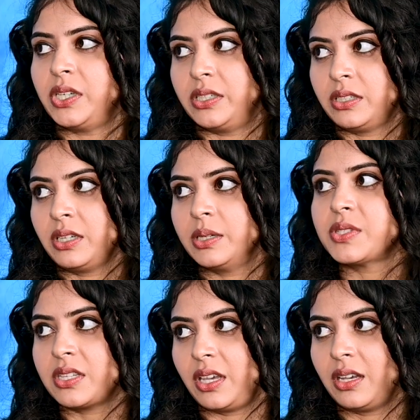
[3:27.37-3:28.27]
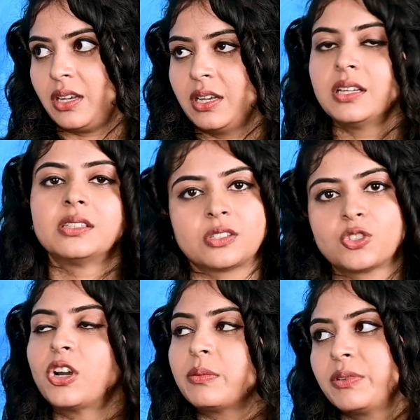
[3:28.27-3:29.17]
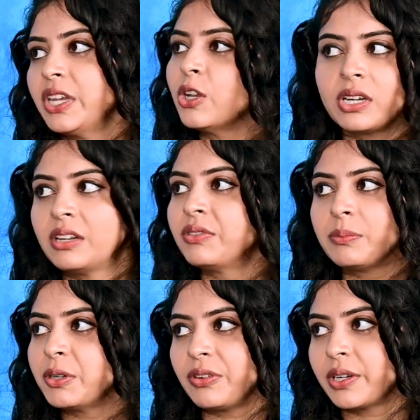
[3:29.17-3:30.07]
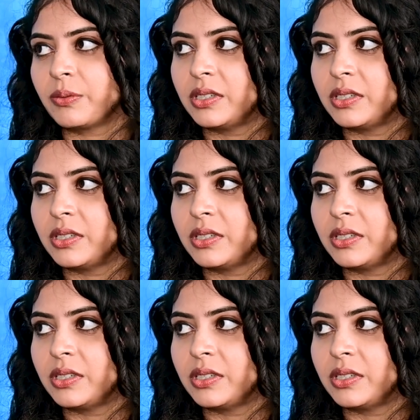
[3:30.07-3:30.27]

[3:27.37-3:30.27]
வேர்ல்ட் ஐம் சே திஸ் இஸ் நாட் அபவுட் வீ டோன்ட் லிவ் இன் அ பர்ஃபெக்ட்